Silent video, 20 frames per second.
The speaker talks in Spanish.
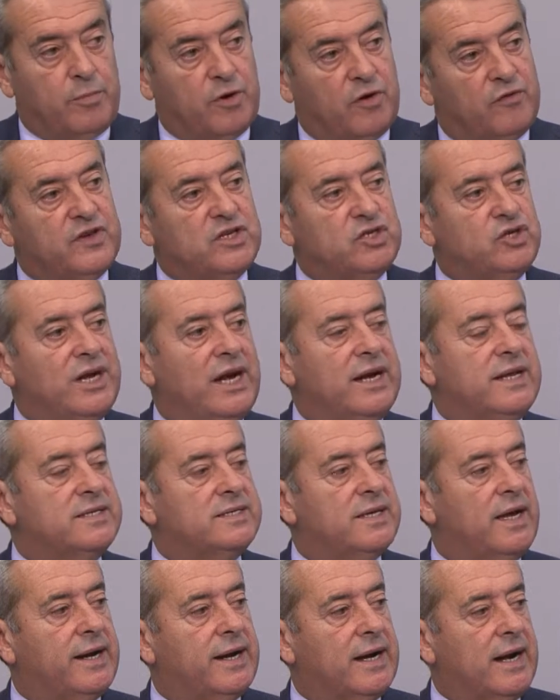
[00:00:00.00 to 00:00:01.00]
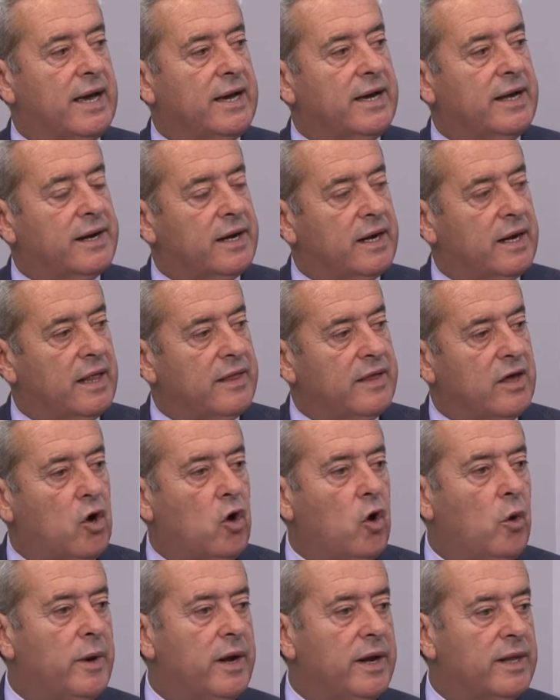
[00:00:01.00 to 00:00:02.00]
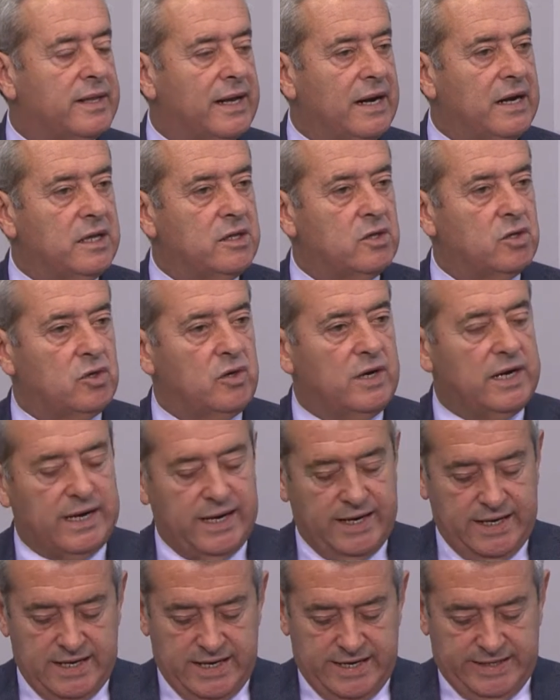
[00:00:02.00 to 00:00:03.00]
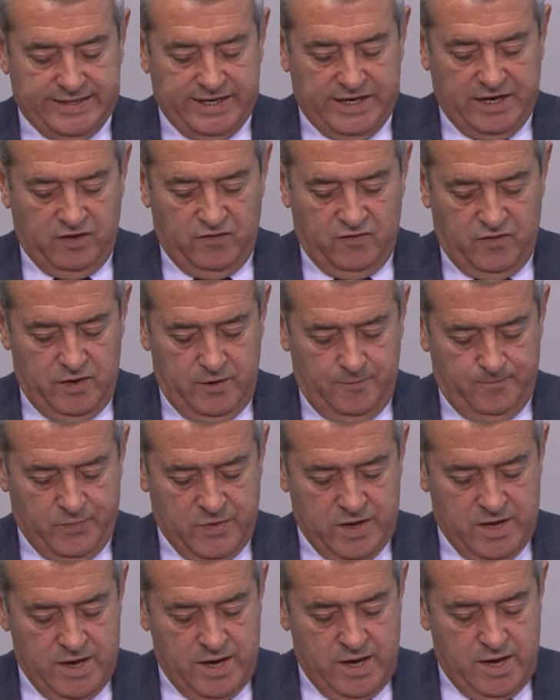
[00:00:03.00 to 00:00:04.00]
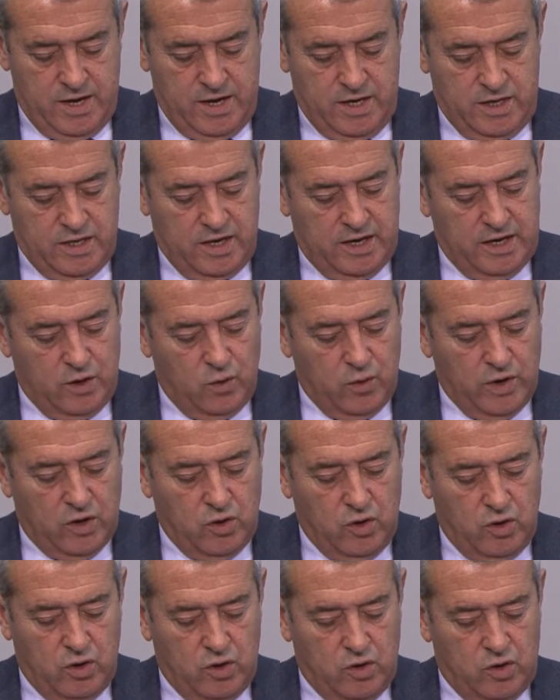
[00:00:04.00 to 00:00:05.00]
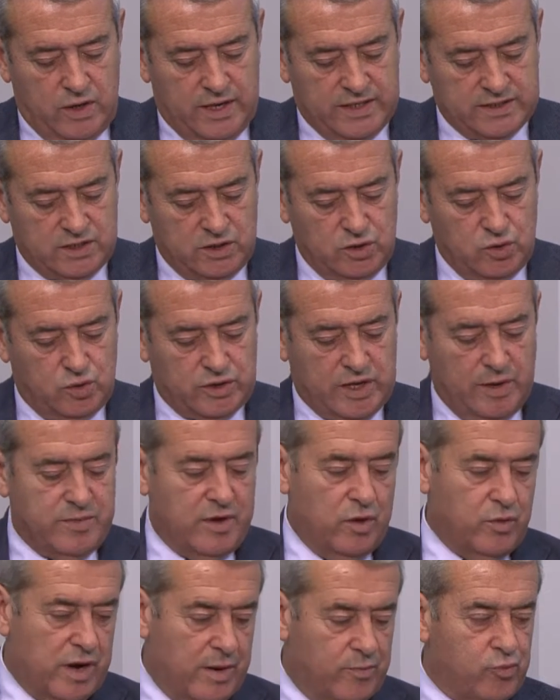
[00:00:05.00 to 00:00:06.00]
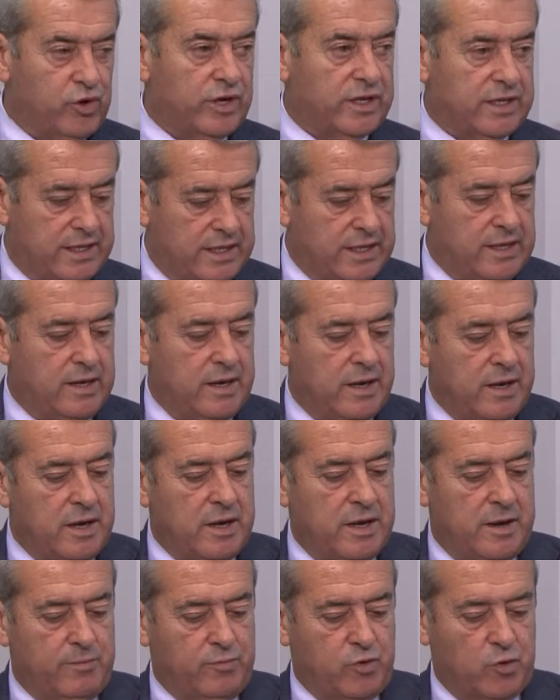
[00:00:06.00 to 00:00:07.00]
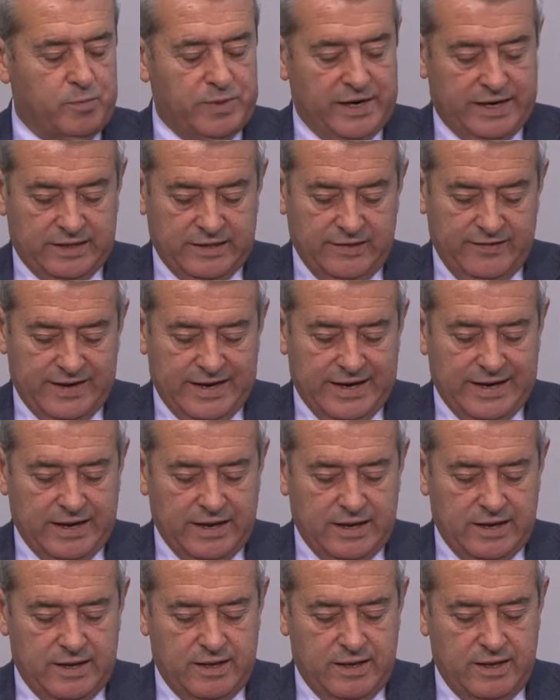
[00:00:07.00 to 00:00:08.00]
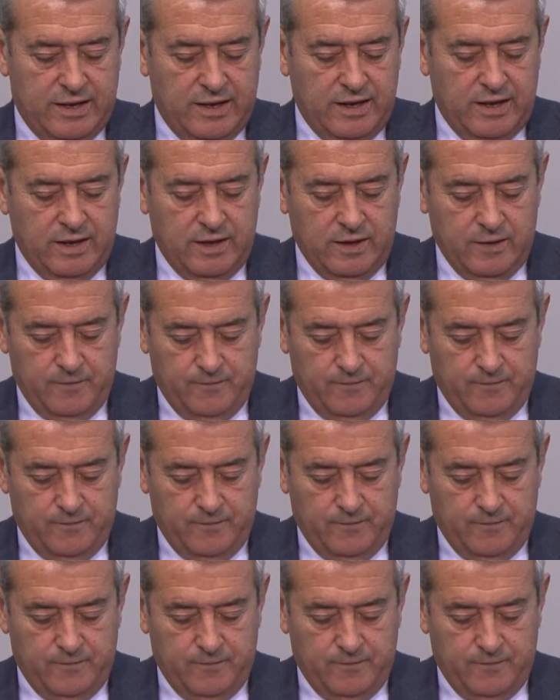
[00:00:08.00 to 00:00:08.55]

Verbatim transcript: profesionalizar la carrera de jóvenes talentos en la isla de Tenerife y desde luego ha sido también una apuesta por parte del área de,